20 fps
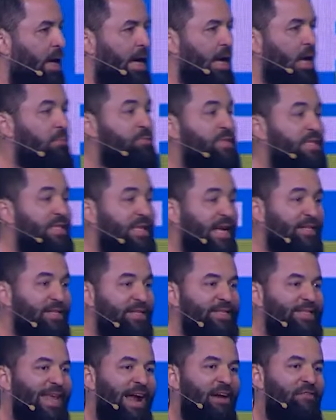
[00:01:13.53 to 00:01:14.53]
Eu precisei
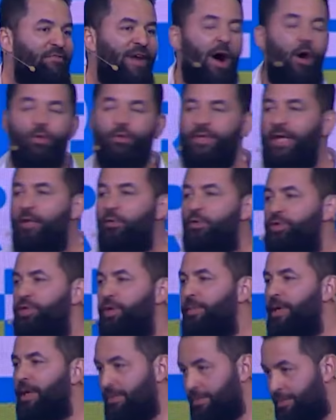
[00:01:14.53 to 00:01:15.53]
destravar algo dentro
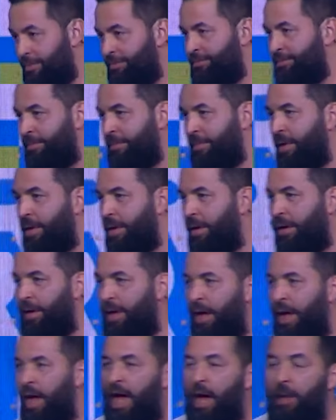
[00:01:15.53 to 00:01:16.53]
de mim.
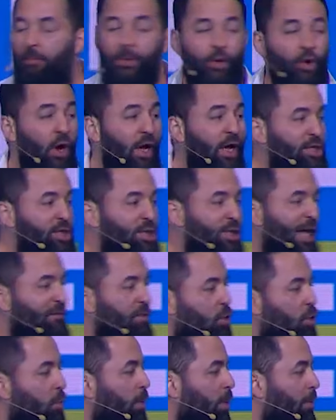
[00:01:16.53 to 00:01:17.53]
Porque eu
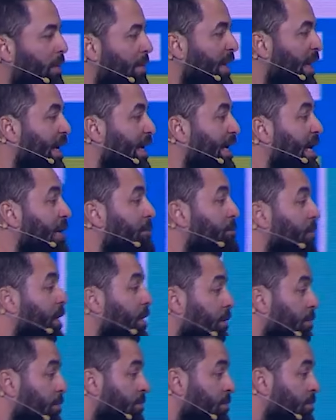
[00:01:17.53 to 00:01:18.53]
acreditava que o problema era
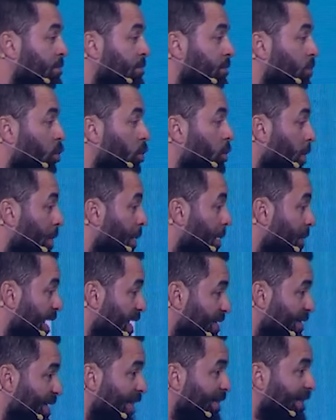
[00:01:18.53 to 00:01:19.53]
equipe, o problema era
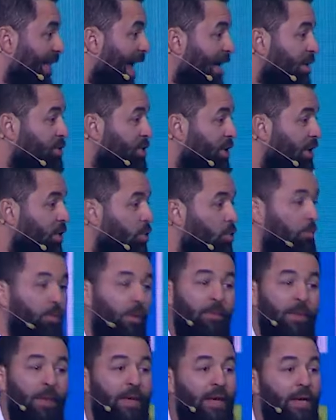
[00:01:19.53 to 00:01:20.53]
estratégia, o
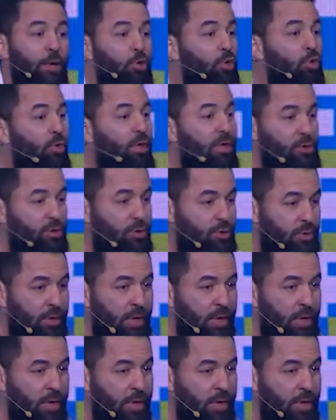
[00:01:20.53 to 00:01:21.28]
problema era tudo isso.